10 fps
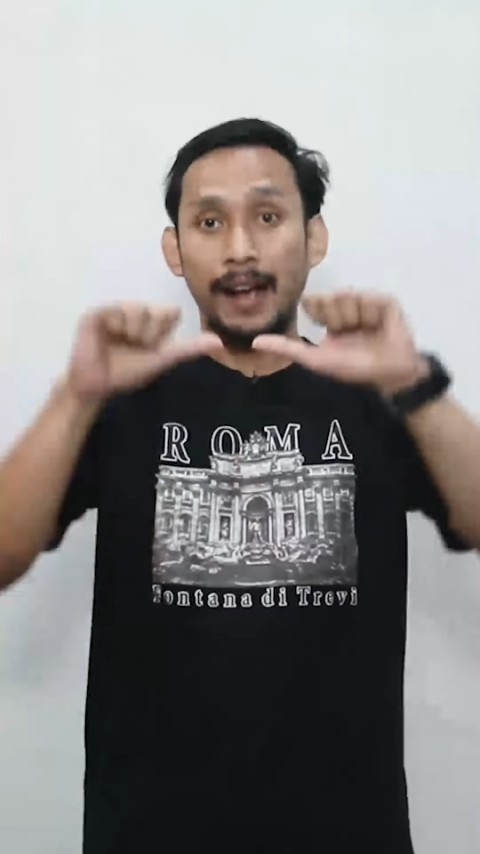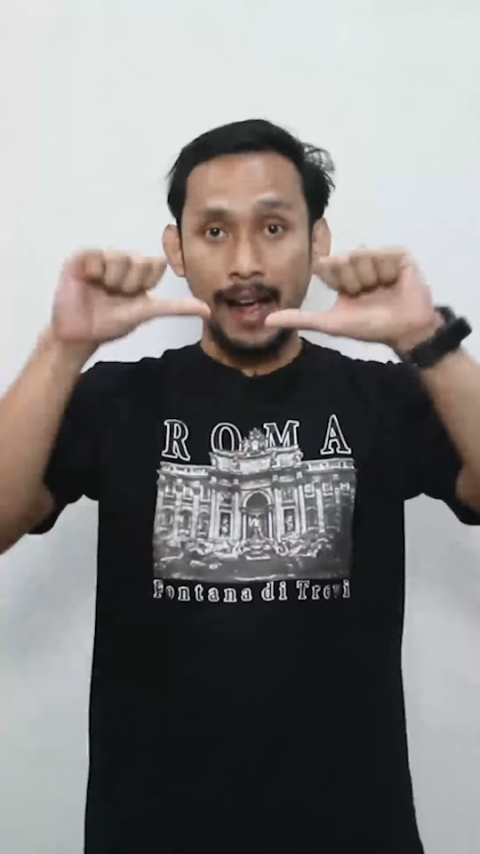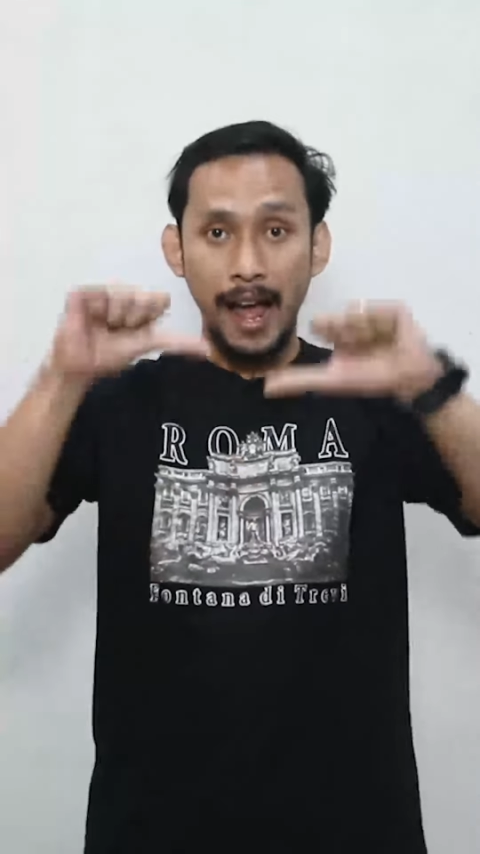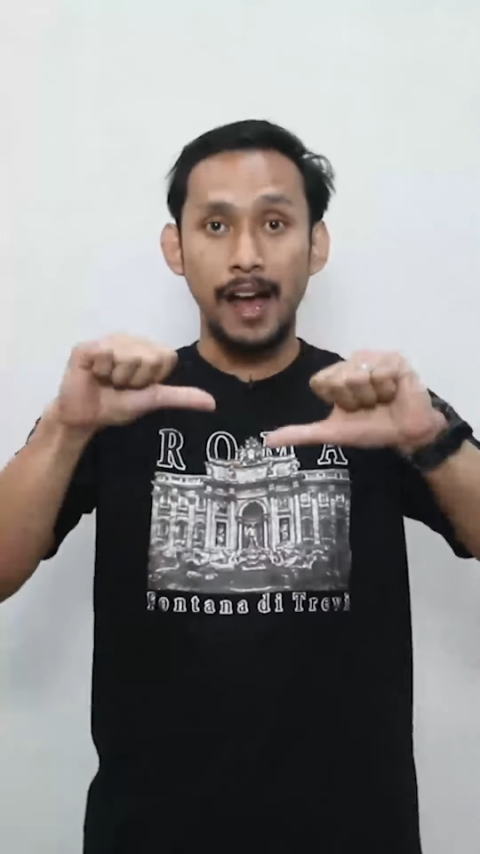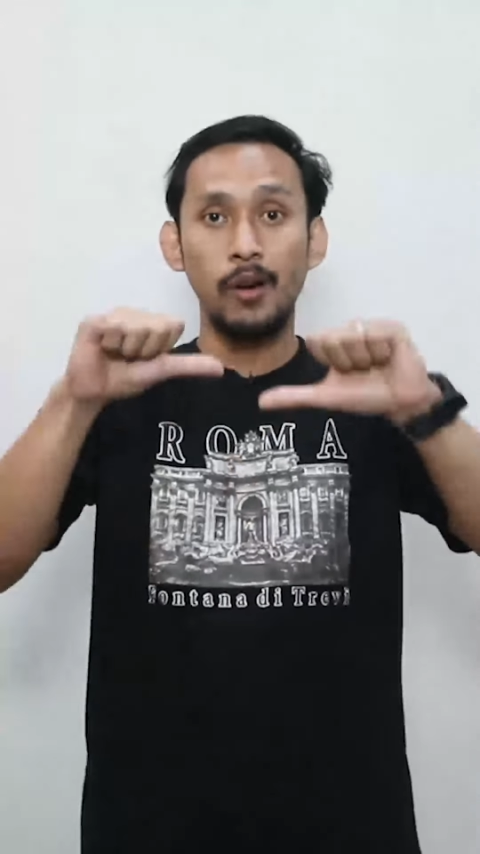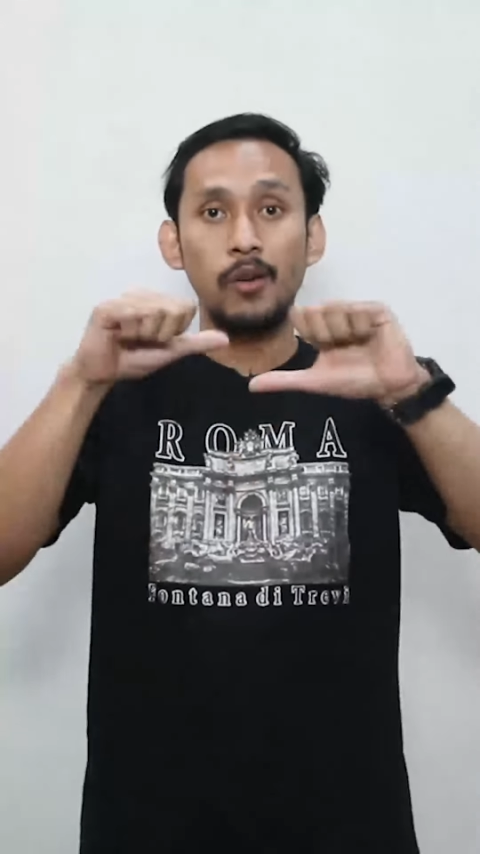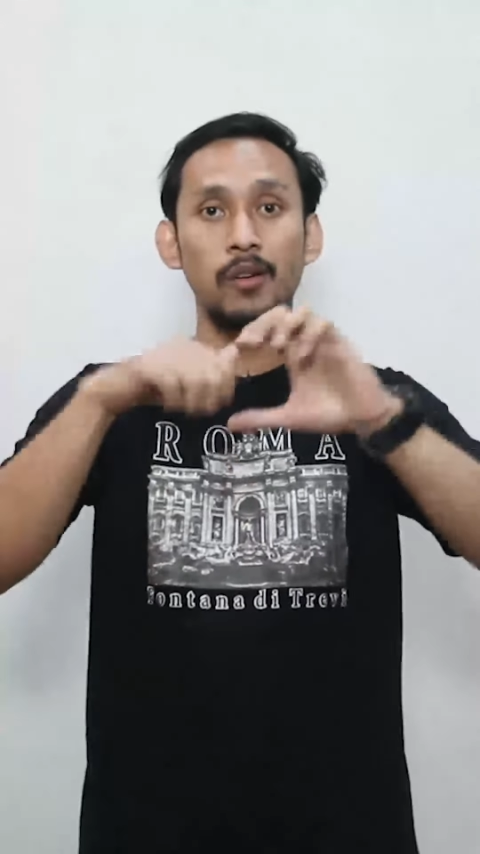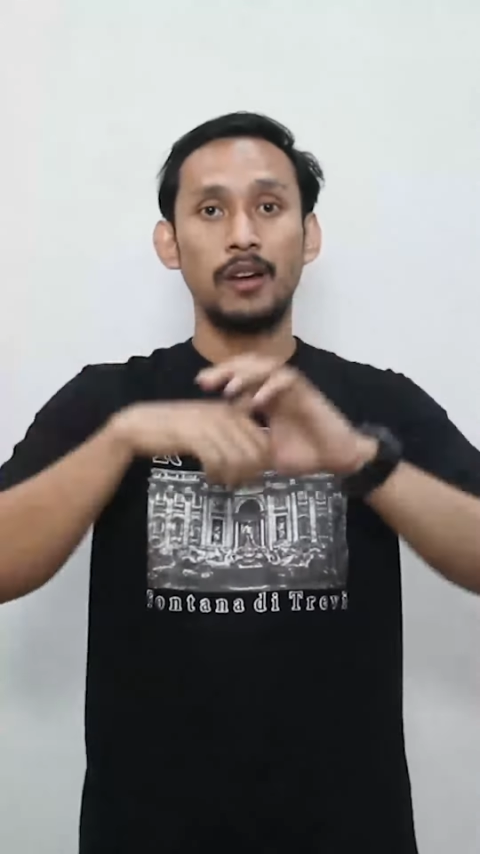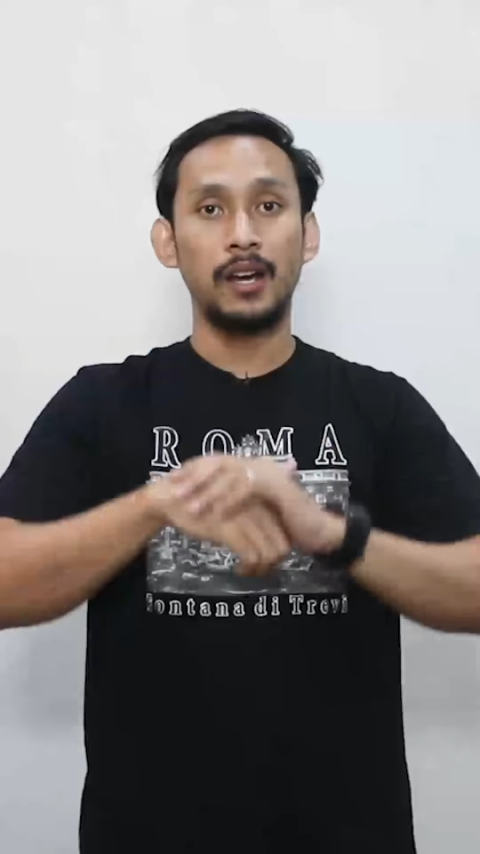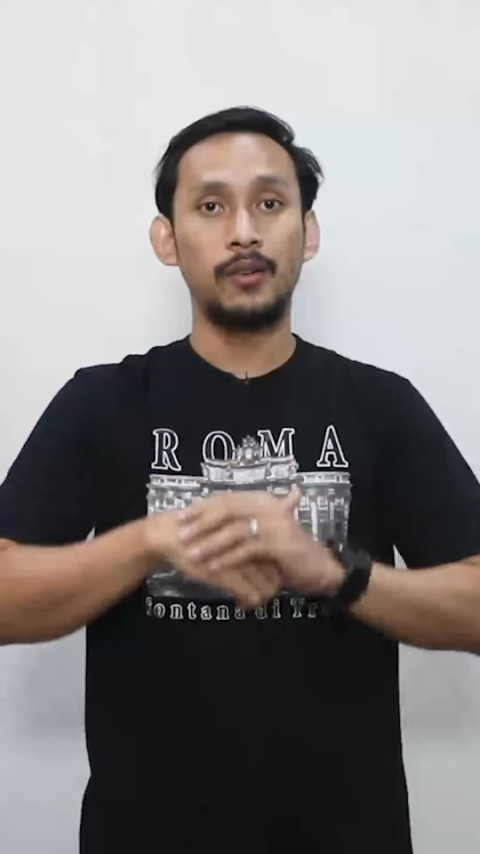
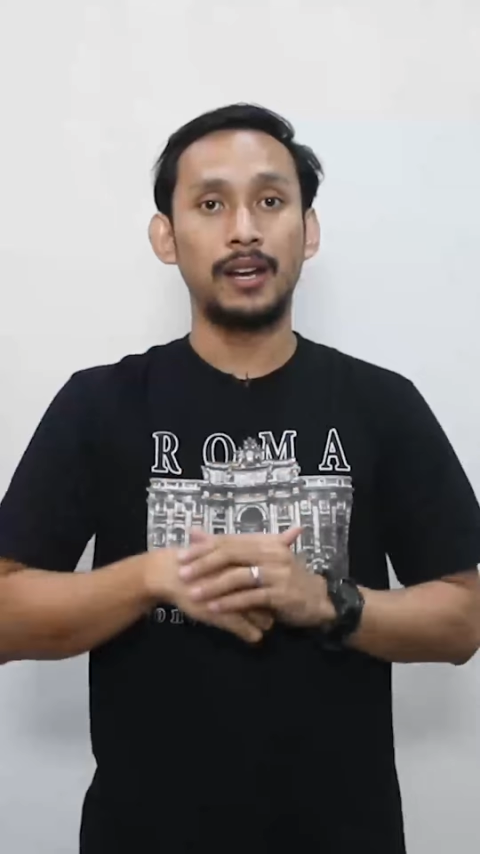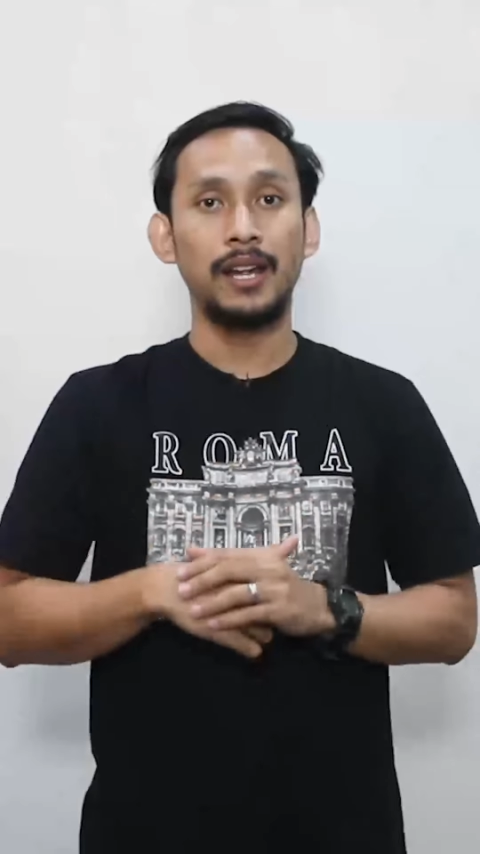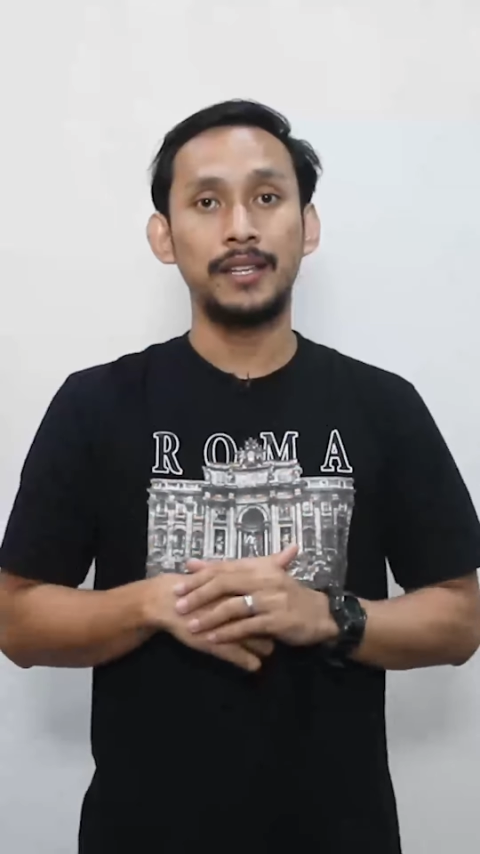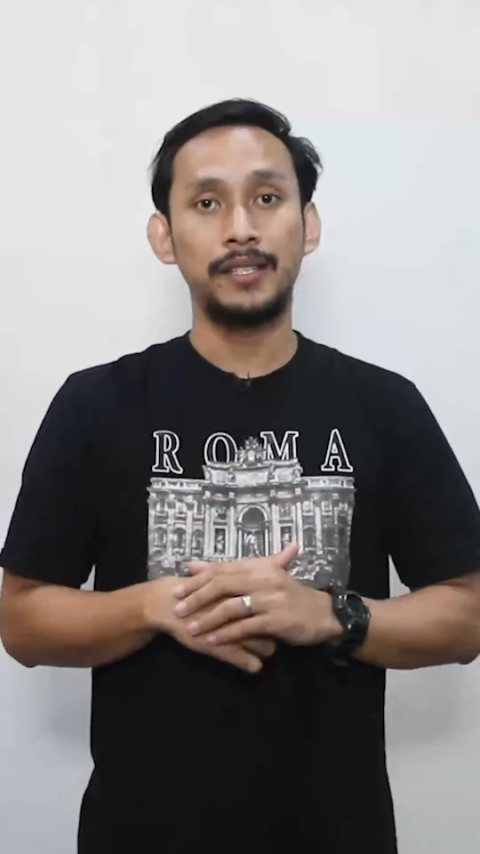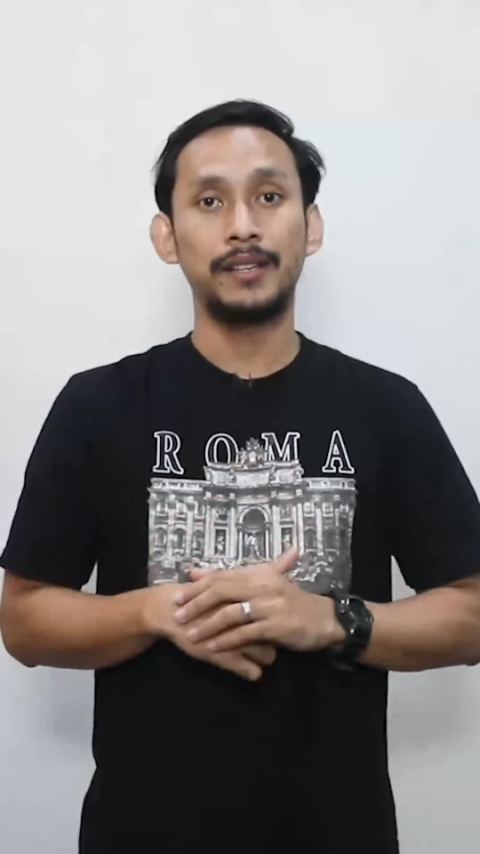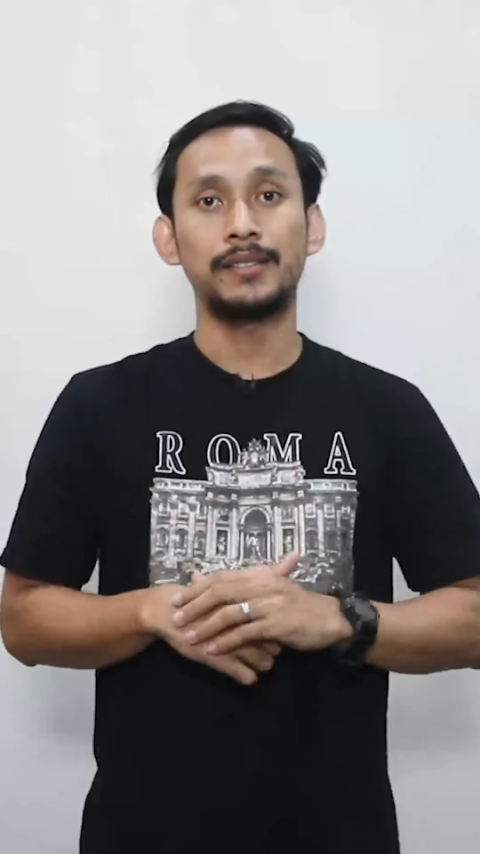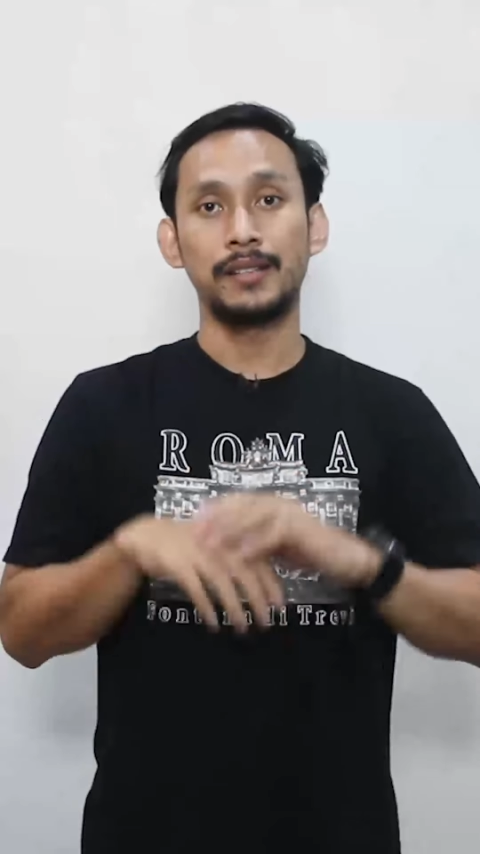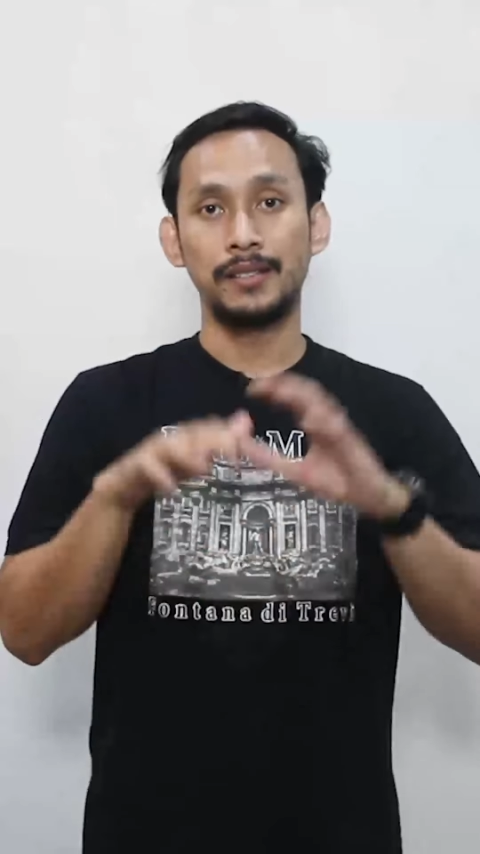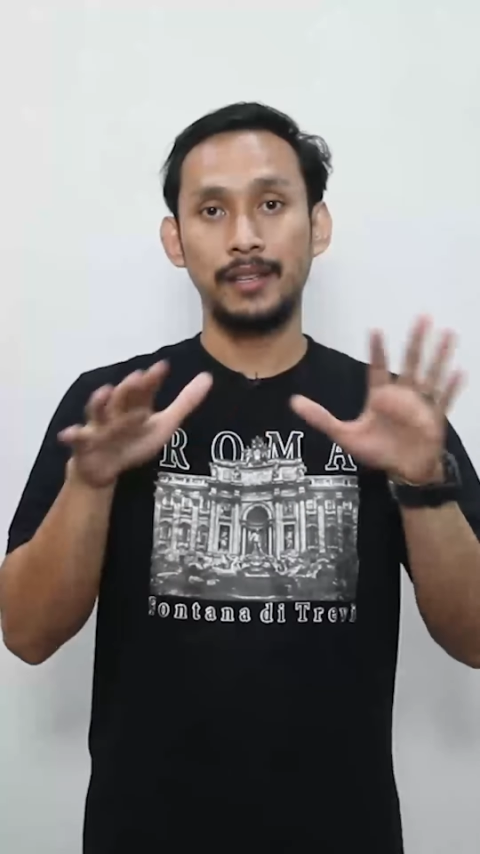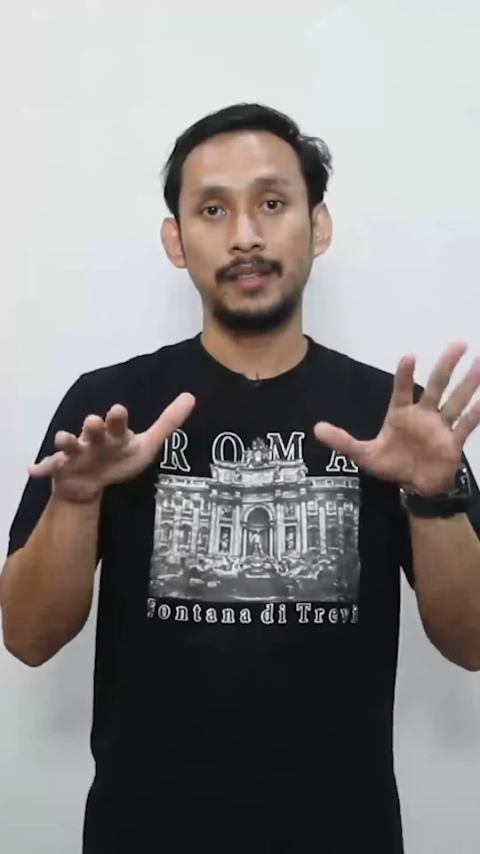KO ngelawan
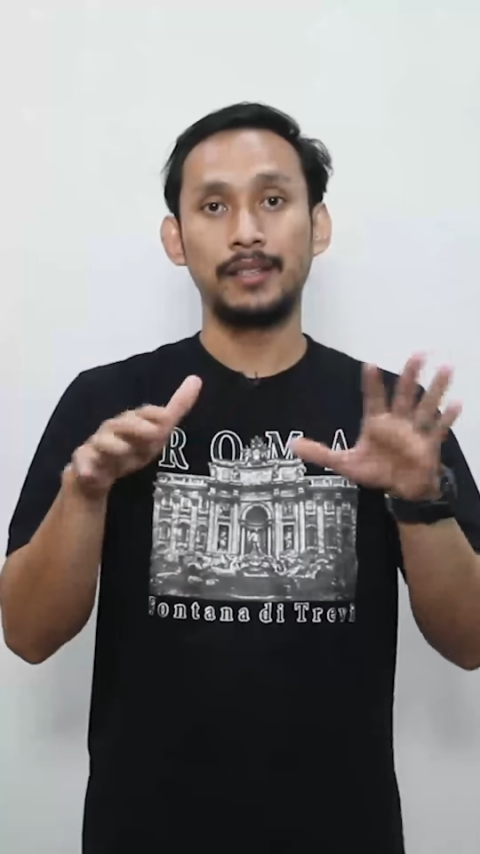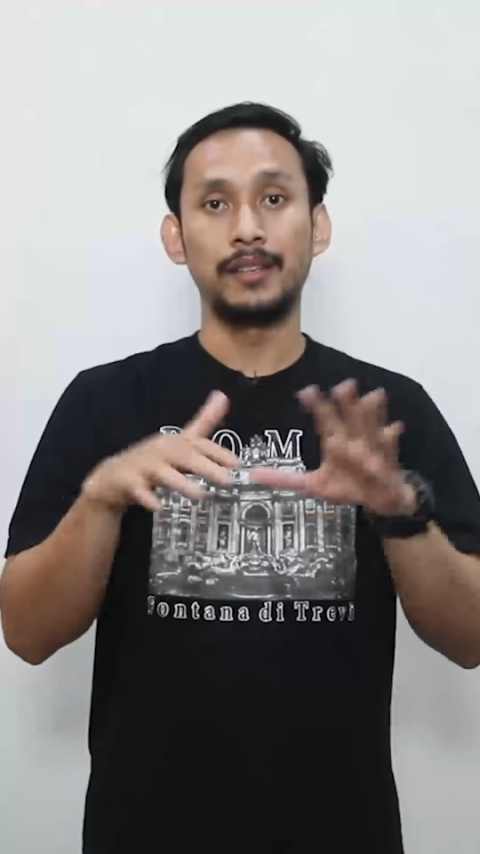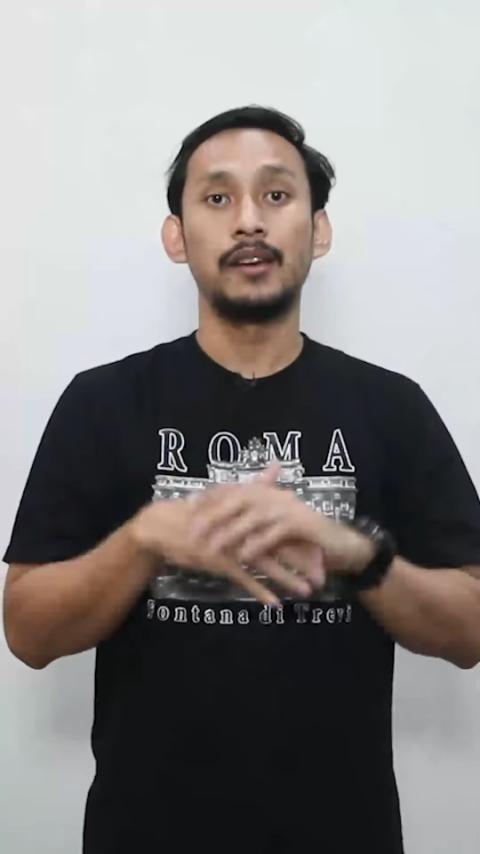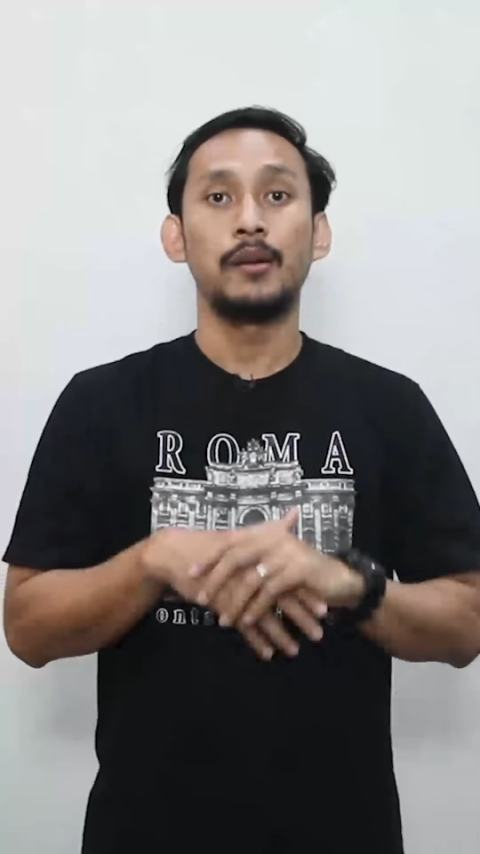Leicester City.